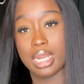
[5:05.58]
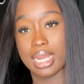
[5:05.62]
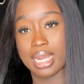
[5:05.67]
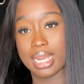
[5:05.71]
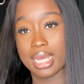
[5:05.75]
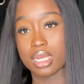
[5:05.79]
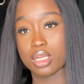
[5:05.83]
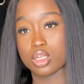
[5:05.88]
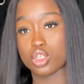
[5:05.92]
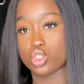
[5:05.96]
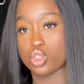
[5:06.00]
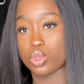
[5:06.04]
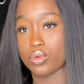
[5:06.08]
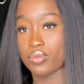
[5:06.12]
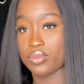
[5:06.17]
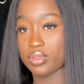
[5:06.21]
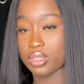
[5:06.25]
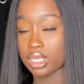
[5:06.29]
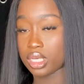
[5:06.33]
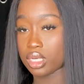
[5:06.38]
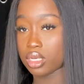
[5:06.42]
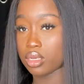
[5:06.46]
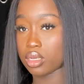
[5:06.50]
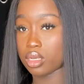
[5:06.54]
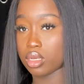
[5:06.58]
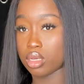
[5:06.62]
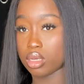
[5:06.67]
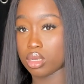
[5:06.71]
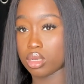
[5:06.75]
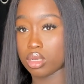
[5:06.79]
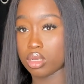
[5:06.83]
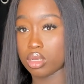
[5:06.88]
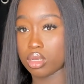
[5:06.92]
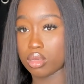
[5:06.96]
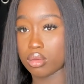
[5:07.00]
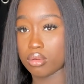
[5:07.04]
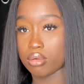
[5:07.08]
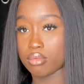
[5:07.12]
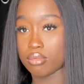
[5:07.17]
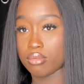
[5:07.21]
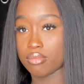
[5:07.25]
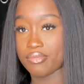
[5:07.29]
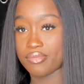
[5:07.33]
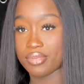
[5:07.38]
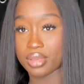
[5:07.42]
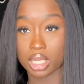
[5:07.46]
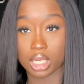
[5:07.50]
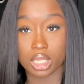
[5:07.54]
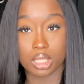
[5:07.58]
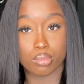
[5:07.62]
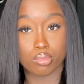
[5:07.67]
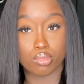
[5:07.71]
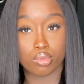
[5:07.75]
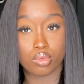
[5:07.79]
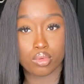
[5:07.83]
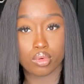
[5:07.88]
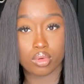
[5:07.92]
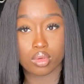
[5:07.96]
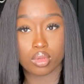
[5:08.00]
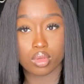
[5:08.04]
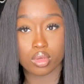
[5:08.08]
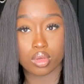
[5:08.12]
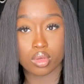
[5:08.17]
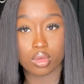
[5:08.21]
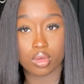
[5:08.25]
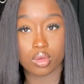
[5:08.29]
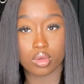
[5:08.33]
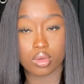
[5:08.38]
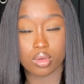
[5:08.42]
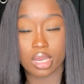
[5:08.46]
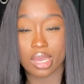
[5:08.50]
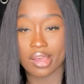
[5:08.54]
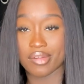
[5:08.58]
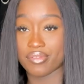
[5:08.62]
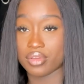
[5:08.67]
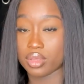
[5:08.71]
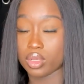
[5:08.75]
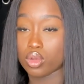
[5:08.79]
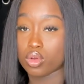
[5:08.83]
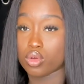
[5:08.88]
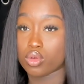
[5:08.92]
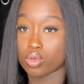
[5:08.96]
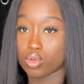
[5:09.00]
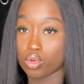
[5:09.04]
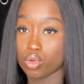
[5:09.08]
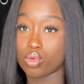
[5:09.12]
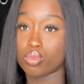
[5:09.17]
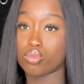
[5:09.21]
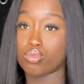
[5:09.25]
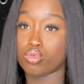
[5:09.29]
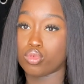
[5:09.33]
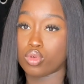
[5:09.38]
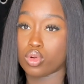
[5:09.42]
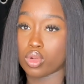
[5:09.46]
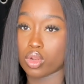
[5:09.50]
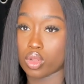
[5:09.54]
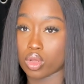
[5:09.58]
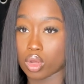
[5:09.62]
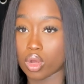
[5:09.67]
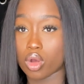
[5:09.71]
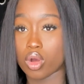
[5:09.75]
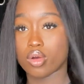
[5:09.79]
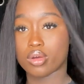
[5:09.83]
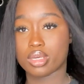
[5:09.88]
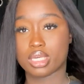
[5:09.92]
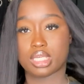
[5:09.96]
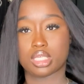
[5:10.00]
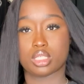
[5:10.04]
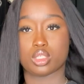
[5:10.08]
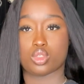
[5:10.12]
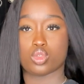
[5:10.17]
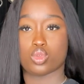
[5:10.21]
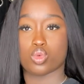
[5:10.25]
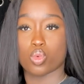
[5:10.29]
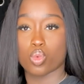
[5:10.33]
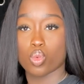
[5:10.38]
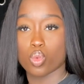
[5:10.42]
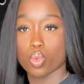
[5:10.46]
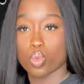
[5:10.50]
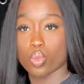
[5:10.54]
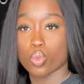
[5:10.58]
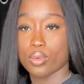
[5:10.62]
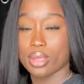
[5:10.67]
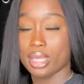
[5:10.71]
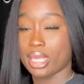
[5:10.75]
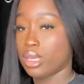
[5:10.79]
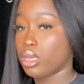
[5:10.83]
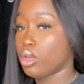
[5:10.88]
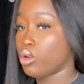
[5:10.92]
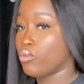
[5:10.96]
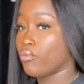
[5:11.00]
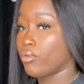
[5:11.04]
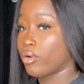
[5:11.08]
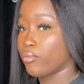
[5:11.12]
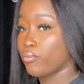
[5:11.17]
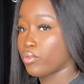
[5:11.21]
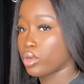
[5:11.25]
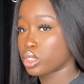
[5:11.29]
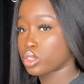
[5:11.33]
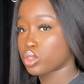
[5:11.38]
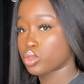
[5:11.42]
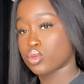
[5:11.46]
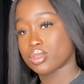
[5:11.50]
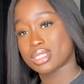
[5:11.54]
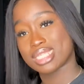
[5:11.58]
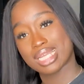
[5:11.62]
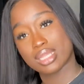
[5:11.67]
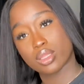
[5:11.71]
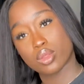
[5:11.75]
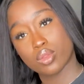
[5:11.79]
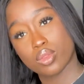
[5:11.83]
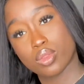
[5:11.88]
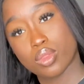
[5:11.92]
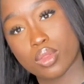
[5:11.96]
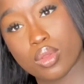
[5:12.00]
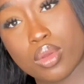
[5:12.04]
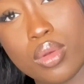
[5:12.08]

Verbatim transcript: Là, je vais venir euh, faire les boucles euh, avec le boucleur en question. Et on va voir ce que ça donne.